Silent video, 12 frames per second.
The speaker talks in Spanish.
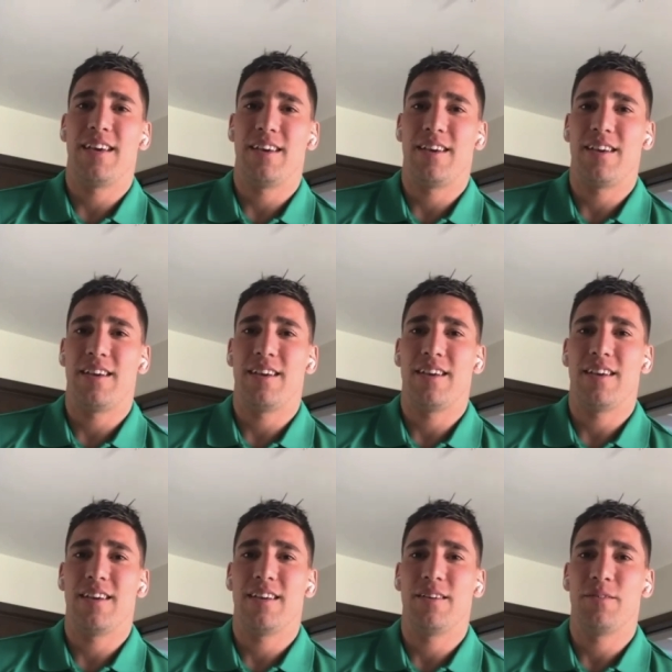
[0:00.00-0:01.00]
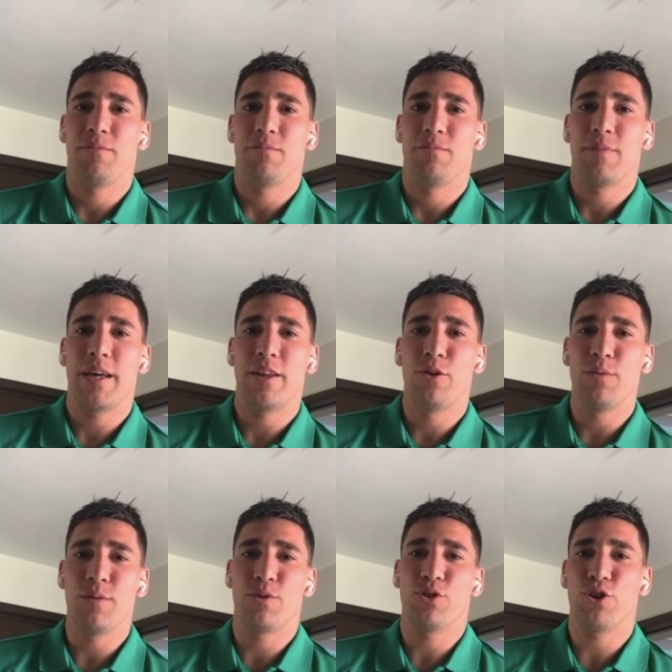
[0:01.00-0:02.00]
eh, más de
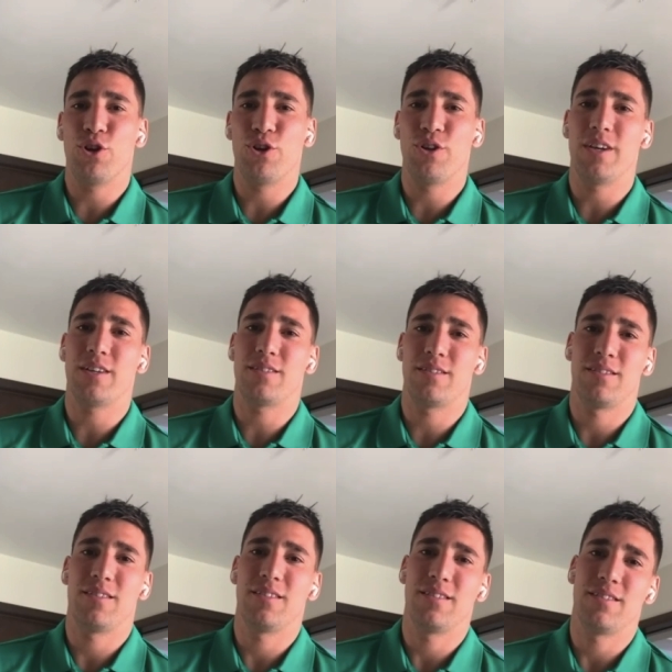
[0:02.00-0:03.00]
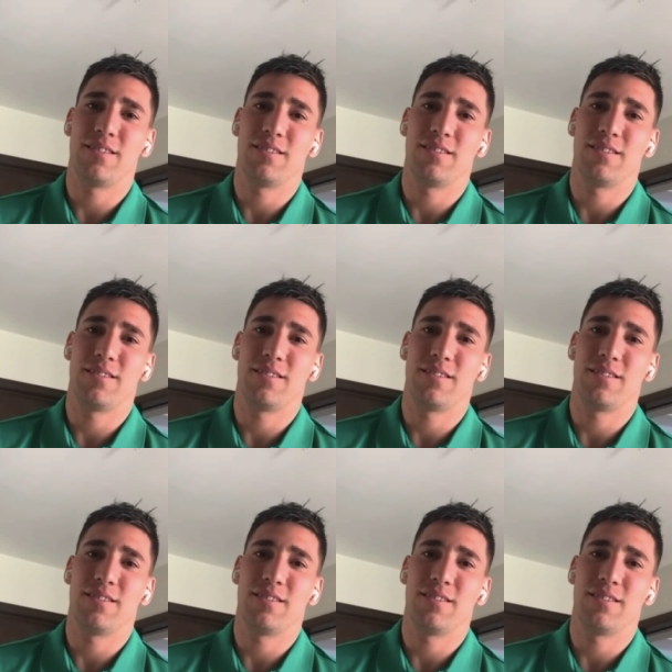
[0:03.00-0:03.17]
lo mismo todos los días.